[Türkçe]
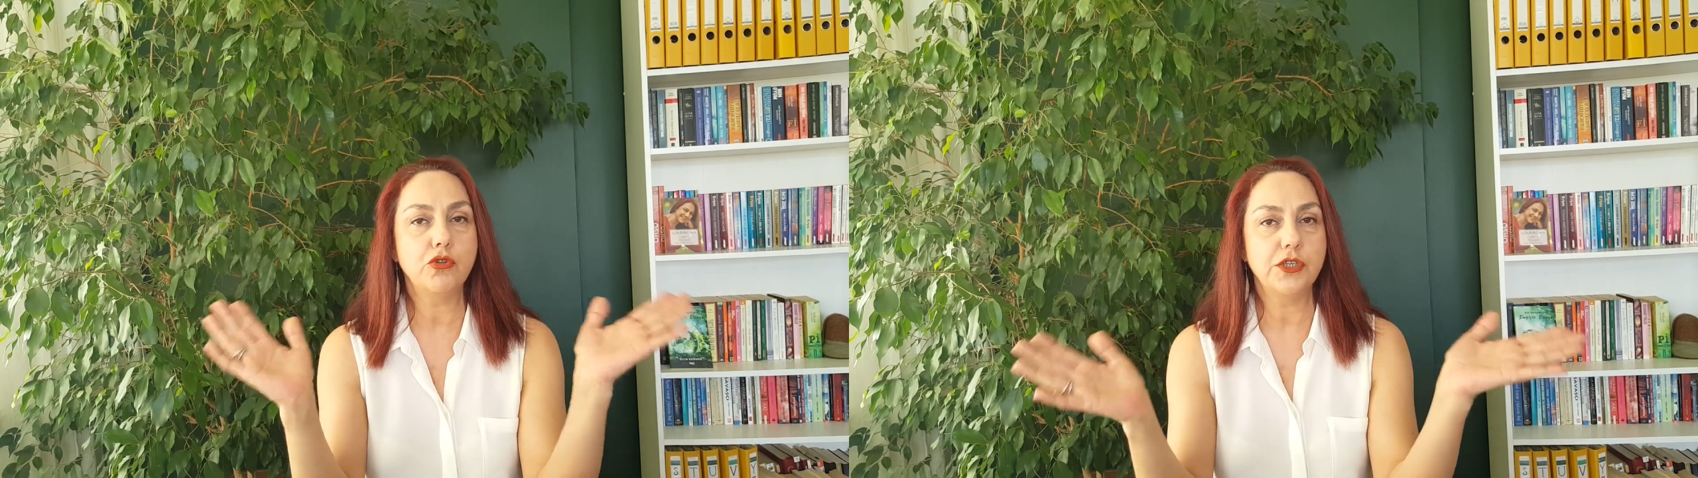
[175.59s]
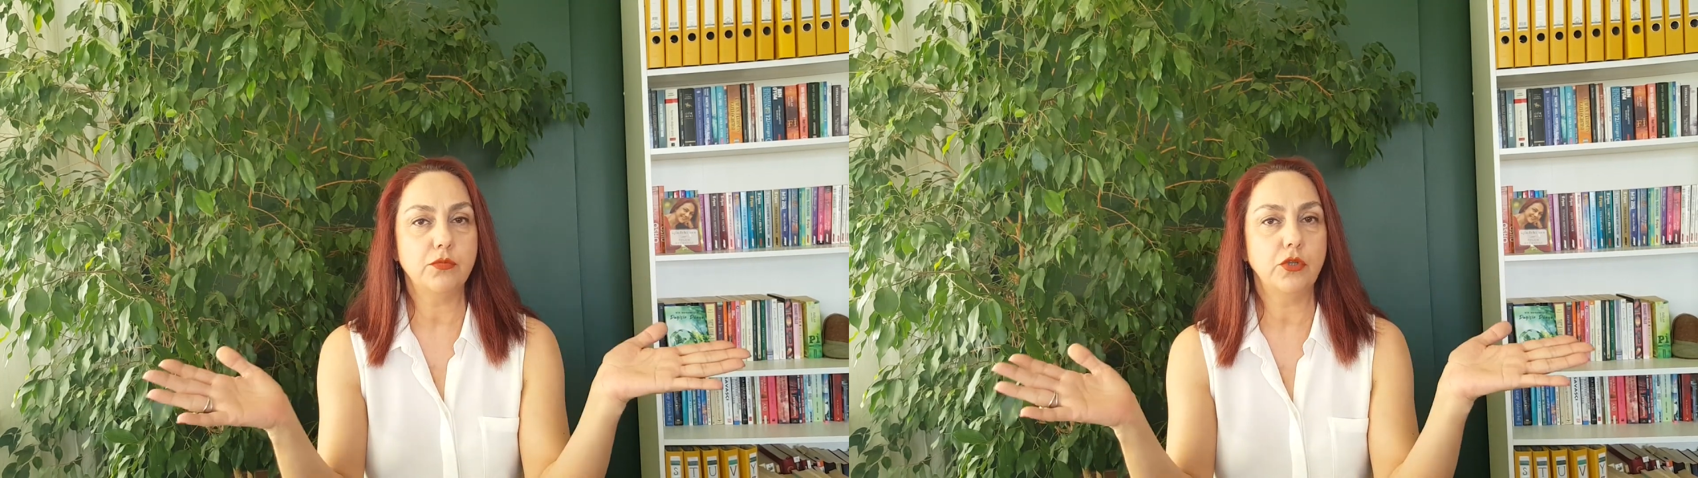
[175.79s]

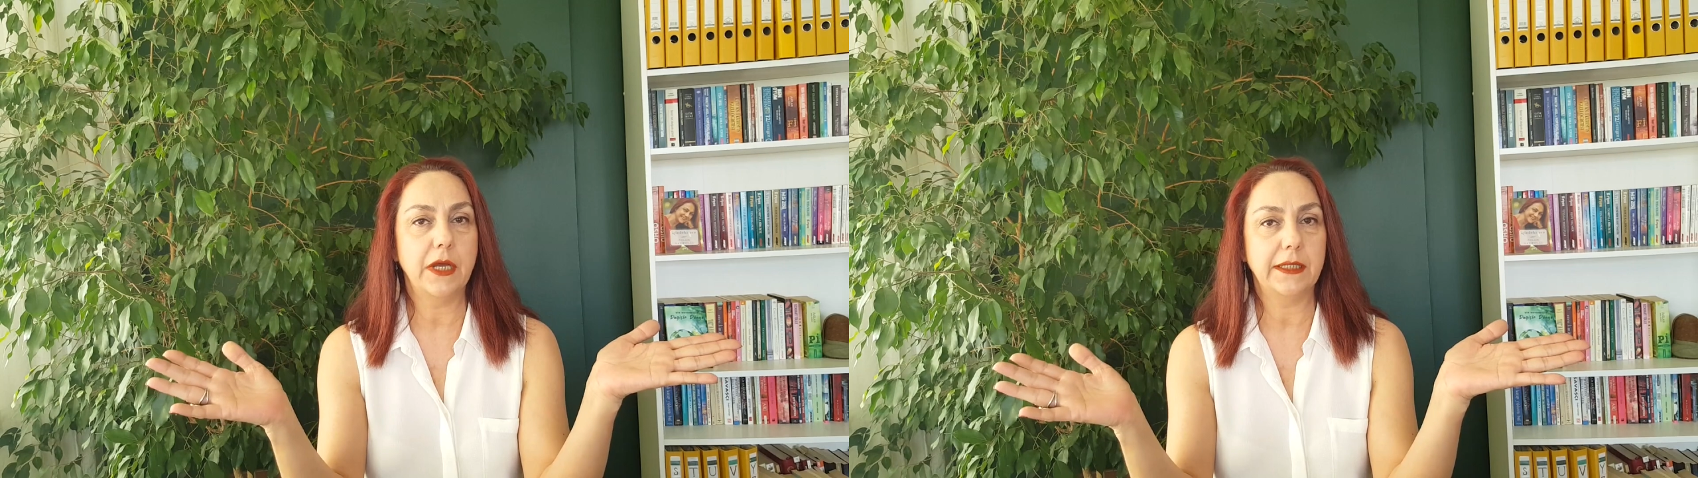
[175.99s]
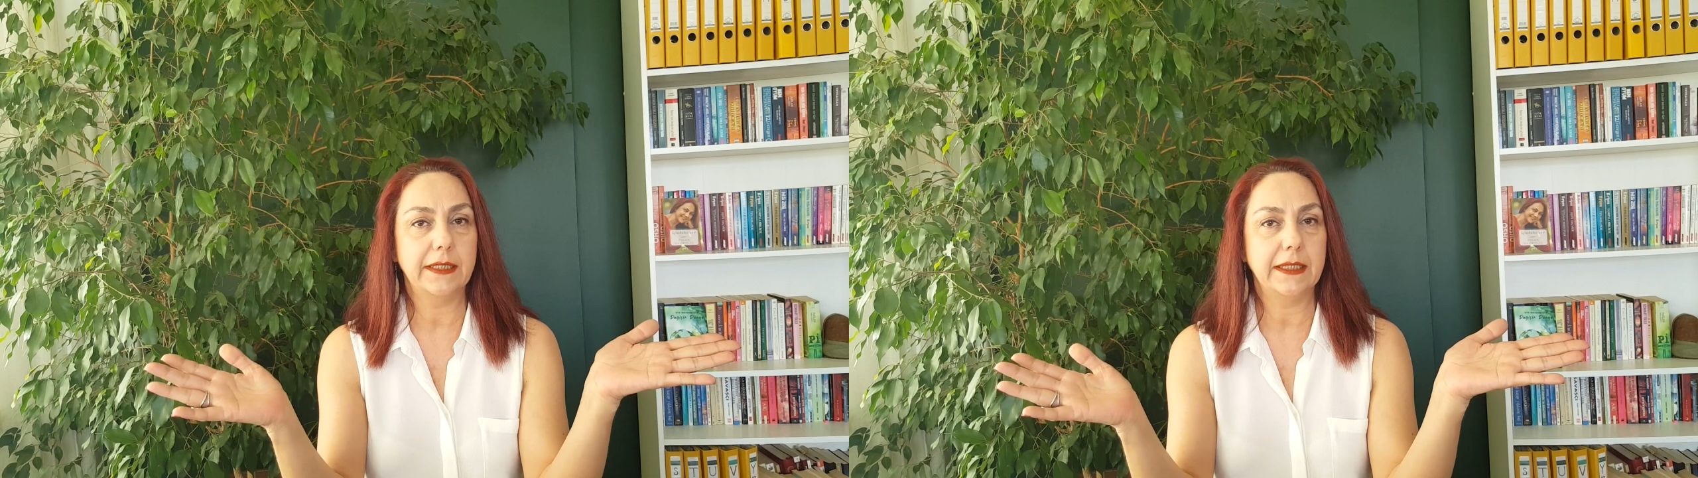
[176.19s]
Önce bunu
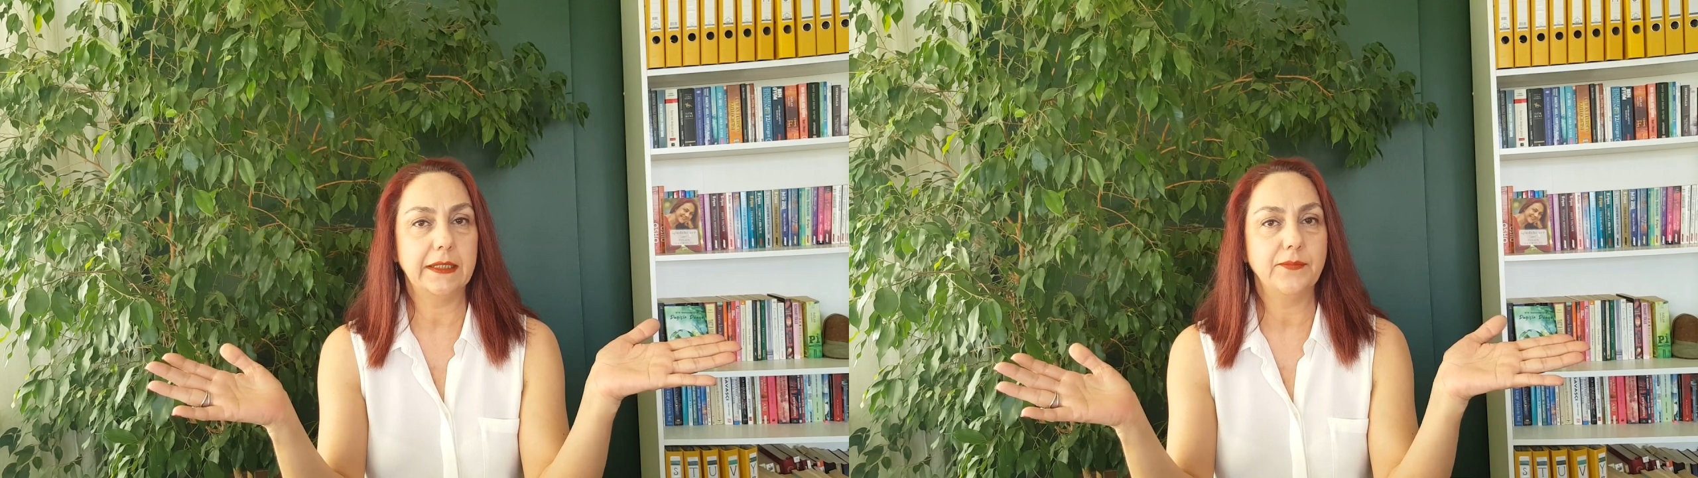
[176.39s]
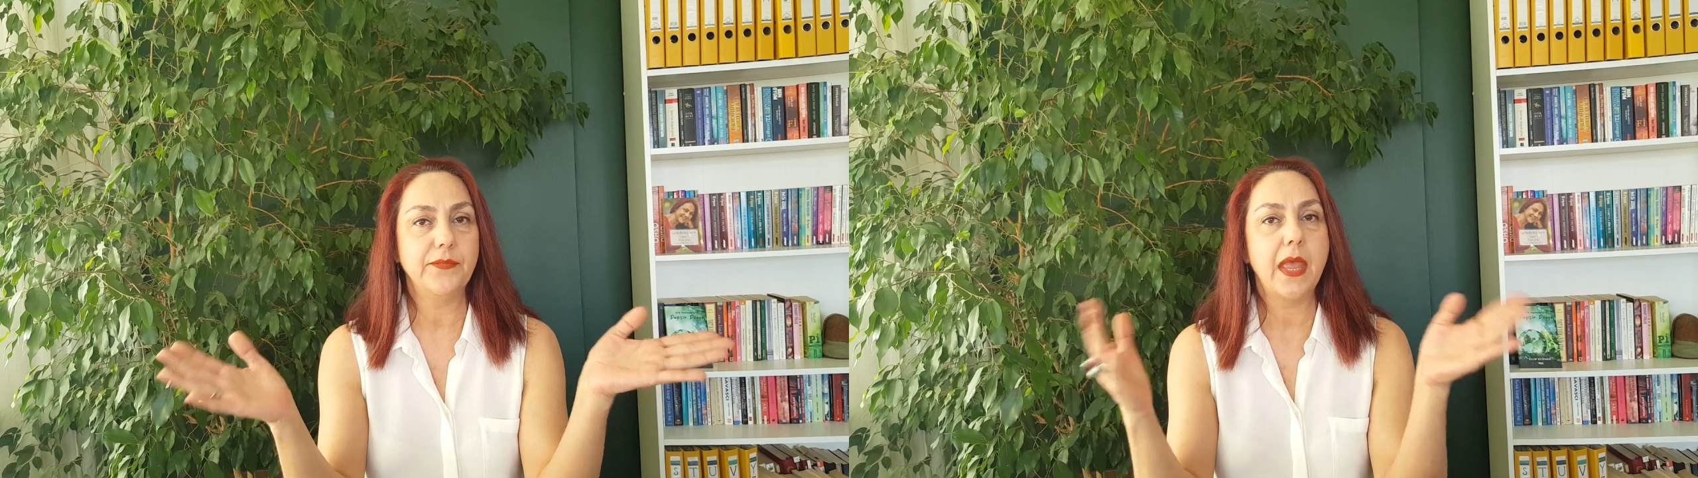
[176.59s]

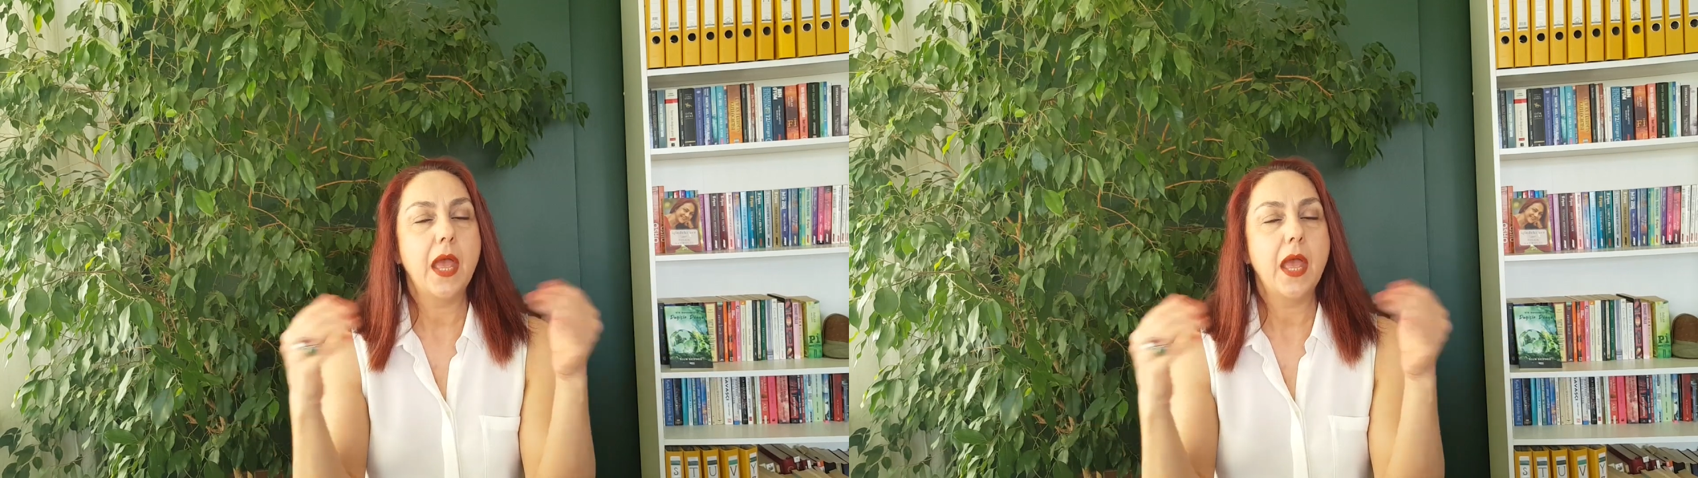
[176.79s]
anlayalım.